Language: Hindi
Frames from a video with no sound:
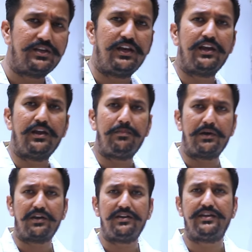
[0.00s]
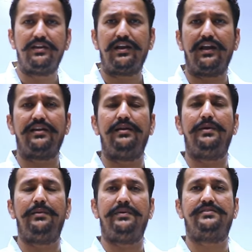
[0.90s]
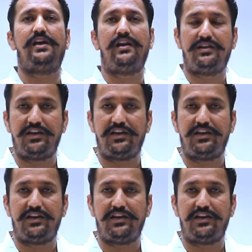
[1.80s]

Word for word: से लेके पटरी से लगा के हमारे पास सारा